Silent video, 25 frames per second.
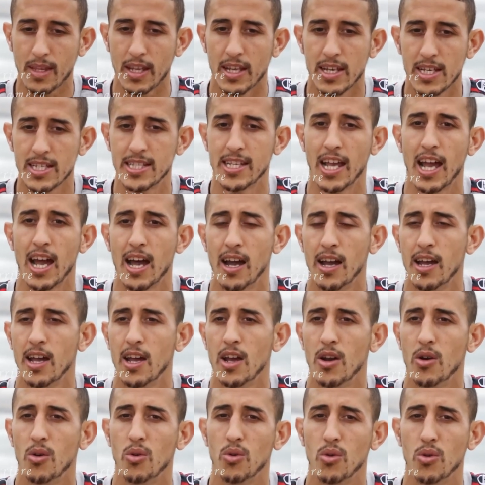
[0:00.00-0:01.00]
يسعى
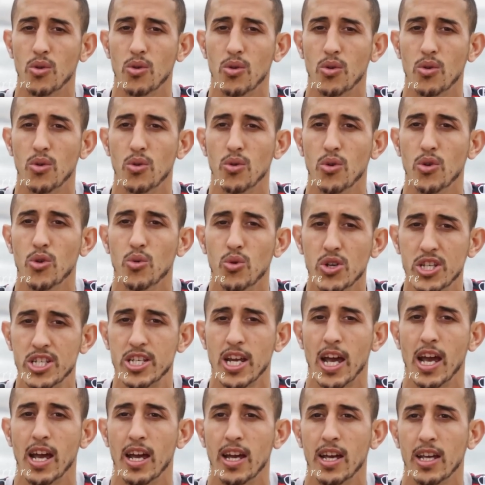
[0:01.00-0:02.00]

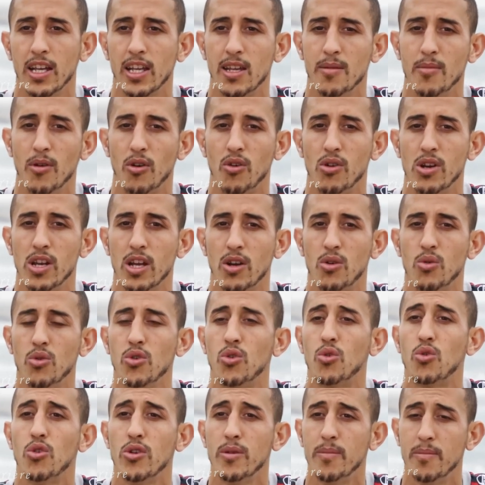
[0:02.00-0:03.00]
ويوجه كما يقول لك
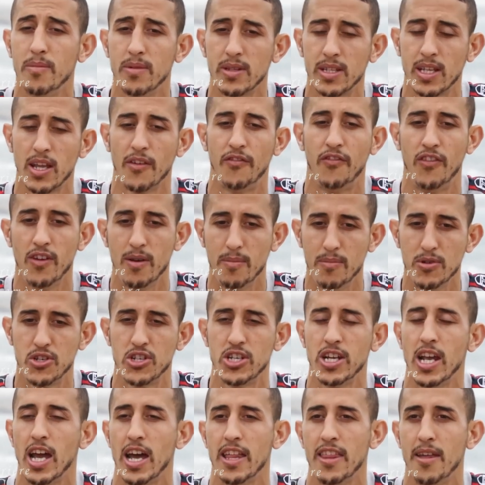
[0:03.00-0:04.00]
ويكون متكفل
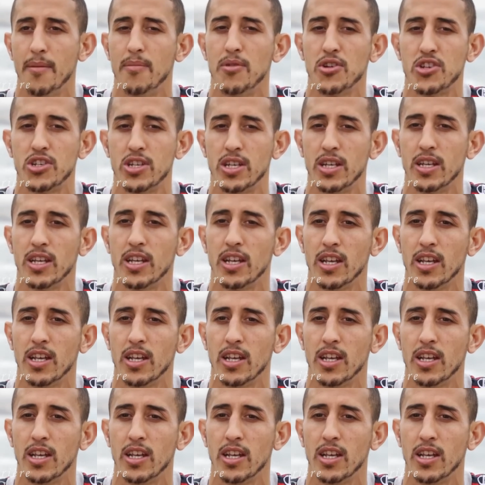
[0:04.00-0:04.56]
بالشيء هذا باش